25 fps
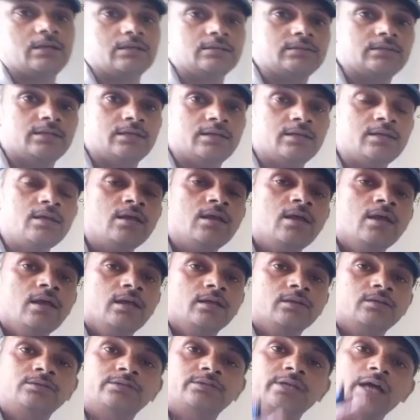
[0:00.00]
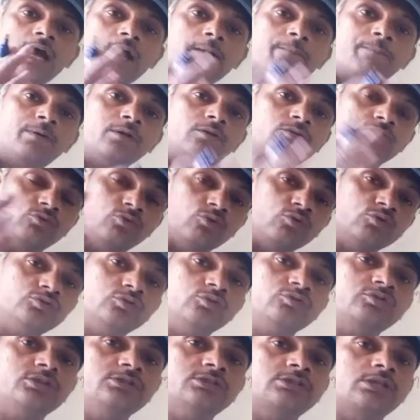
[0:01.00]
करते हैं जहाँ पर
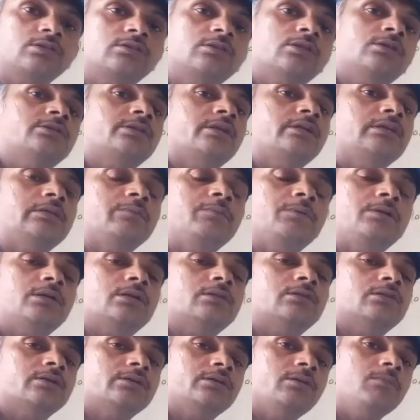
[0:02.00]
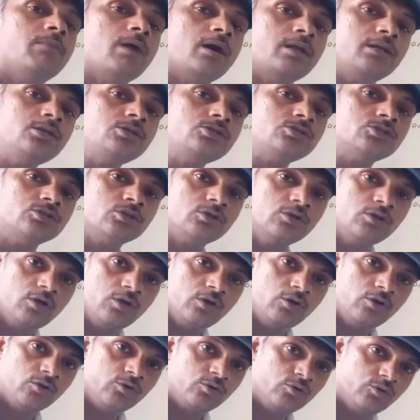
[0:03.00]
200 से 70 सेंटीमीटर तक की बारिश
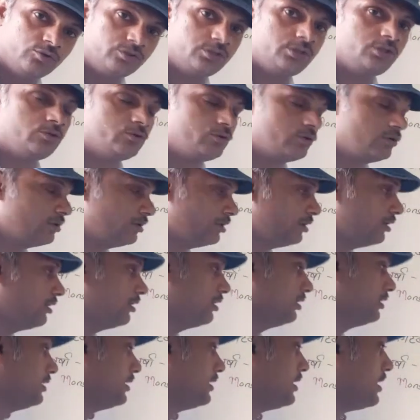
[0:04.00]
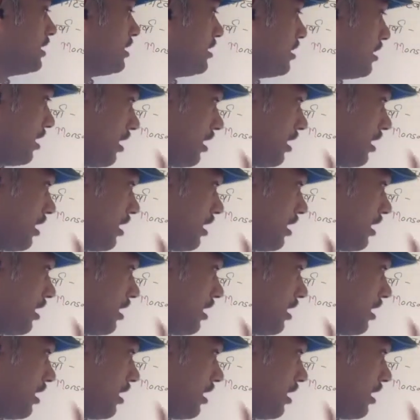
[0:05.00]
होती हो ठीक है